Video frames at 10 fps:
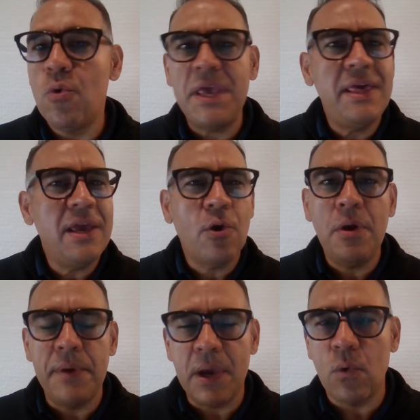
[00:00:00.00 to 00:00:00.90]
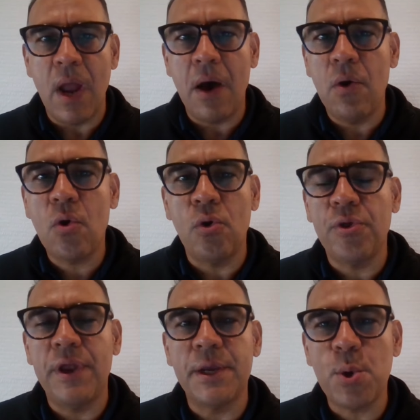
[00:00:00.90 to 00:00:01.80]
jurídicos y vinculados con
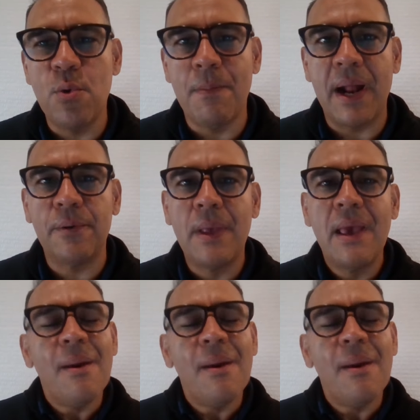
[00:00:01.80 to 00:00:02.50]
los derechos humanos.